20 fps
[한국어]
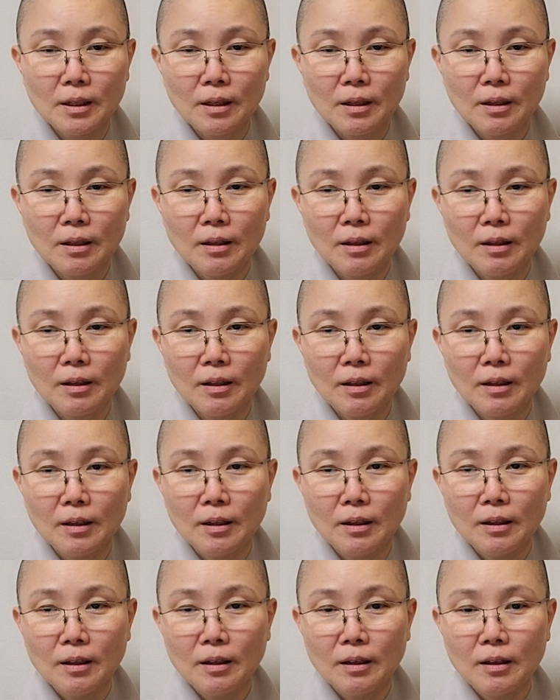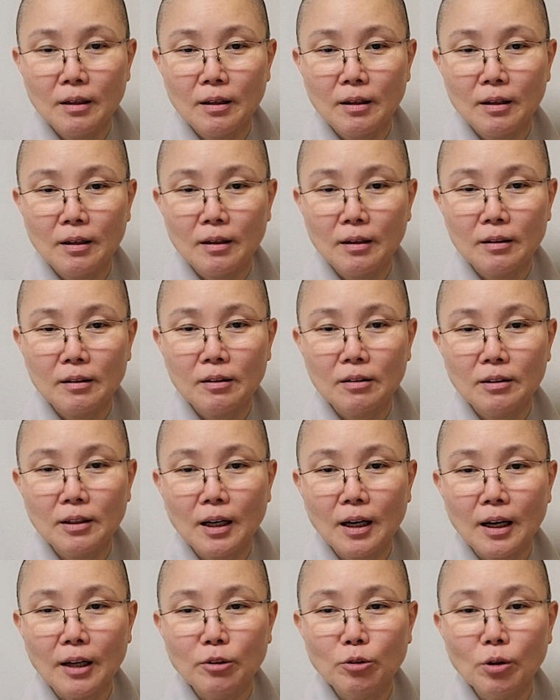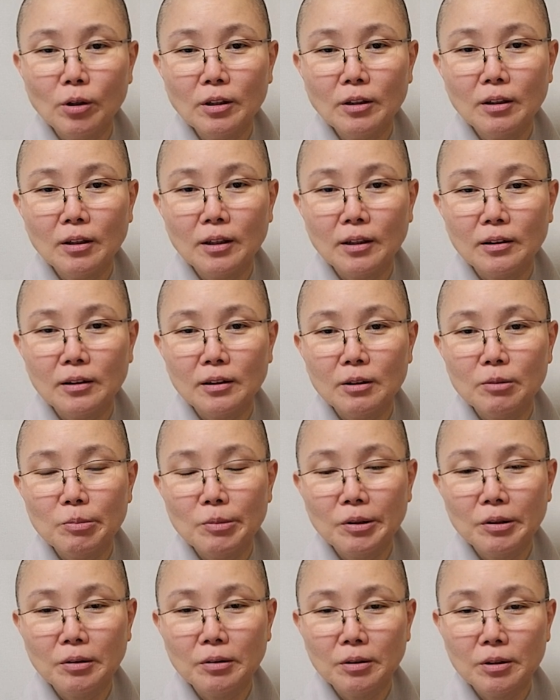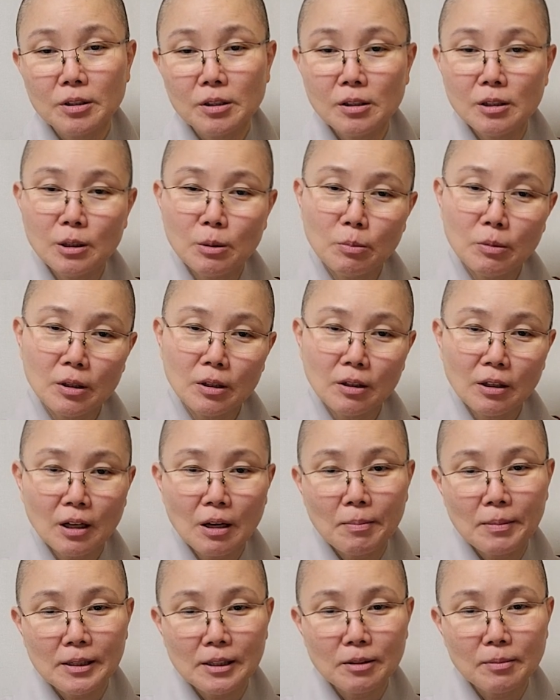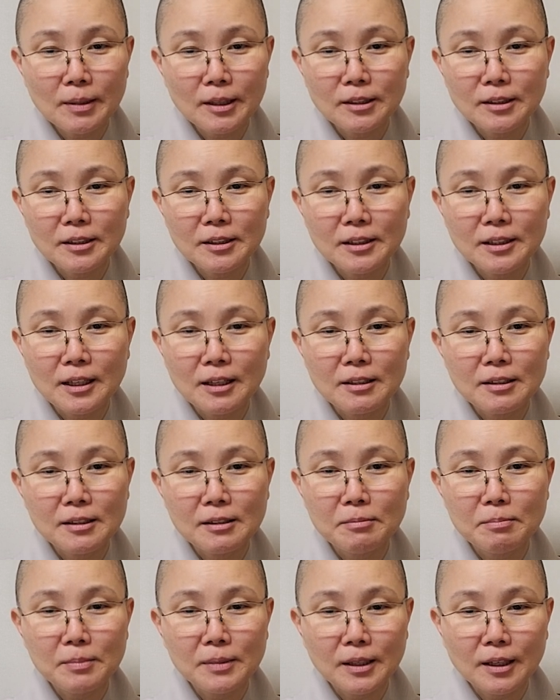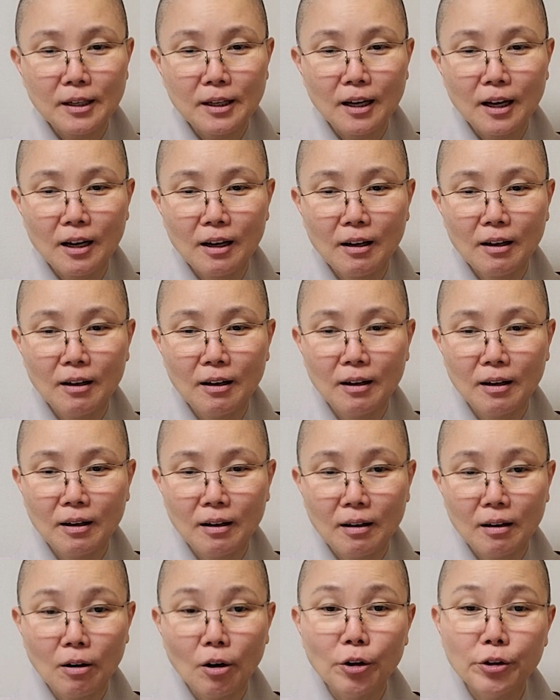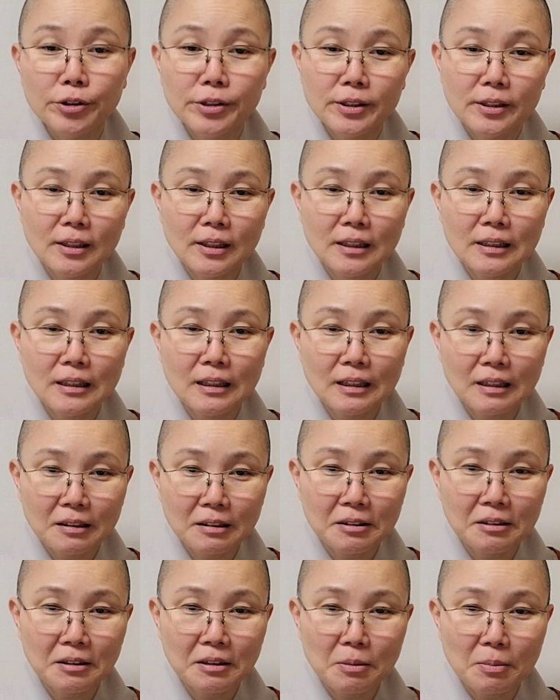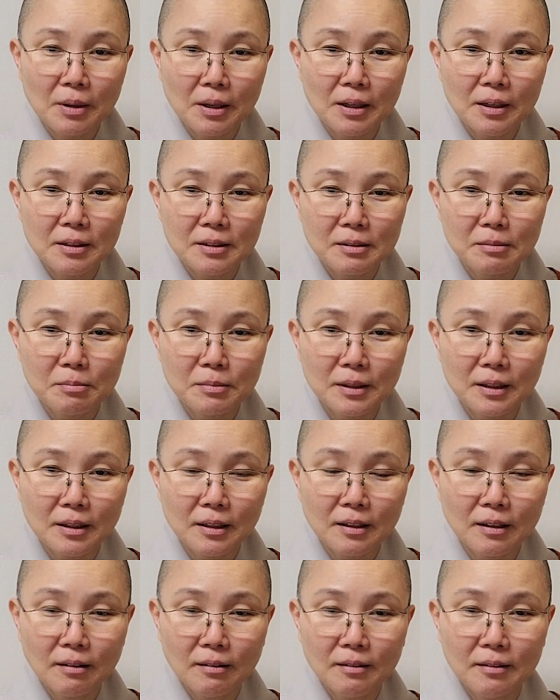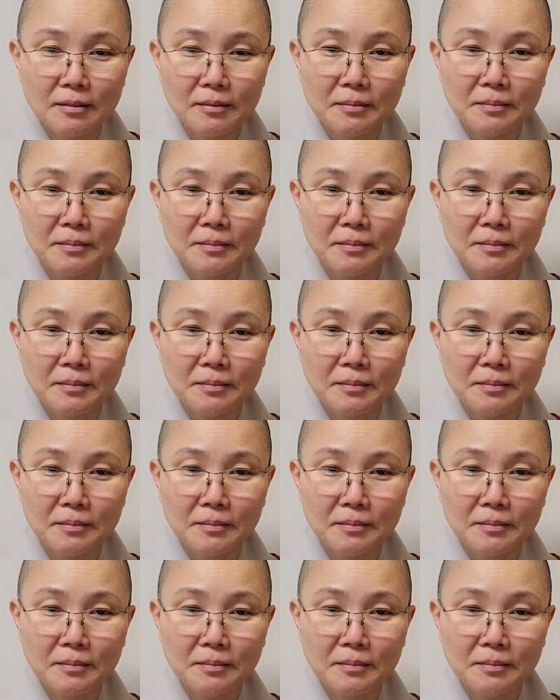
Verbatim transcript: 이제 에, 예, 그러다가 안 될 것 같으면 스님이 이렇게 말씀하셨지 않습니까? 언제 제가 그렇게 말했습니까?